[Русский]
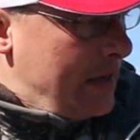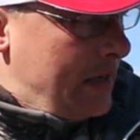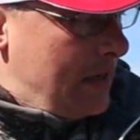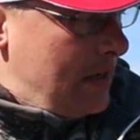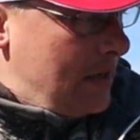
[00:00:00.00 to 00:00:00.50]

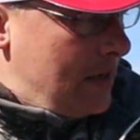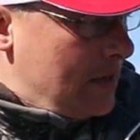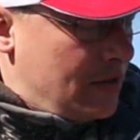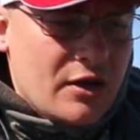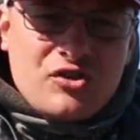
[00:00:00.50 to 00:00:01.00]

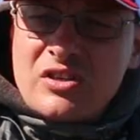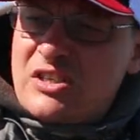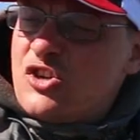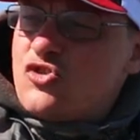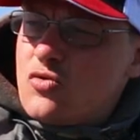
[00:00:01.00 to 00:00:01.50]
И даже
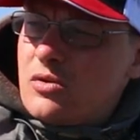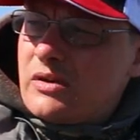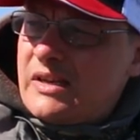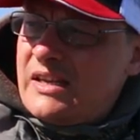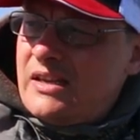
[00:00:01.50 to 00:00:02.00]

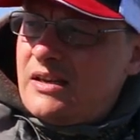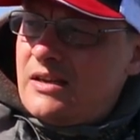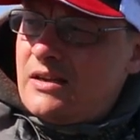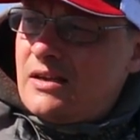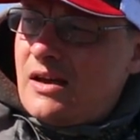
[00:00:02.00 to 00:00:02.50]
тяжелые
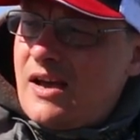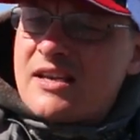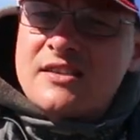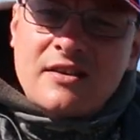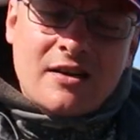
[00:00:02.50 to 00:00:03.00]
и
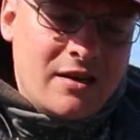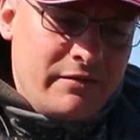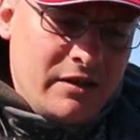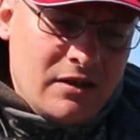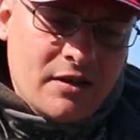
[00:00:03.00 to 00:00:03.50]
экстра
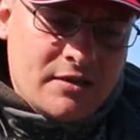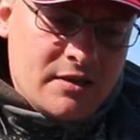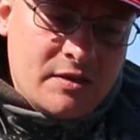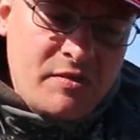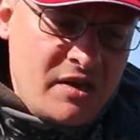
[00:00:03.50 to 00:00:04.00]
хэви
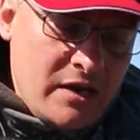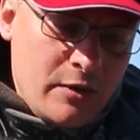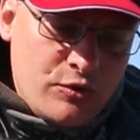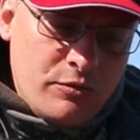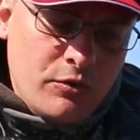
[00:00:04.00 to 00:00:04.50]
класса
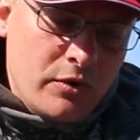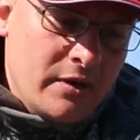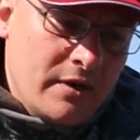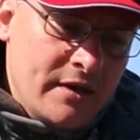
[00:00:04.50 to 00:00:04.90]
спиннинги, очень многие,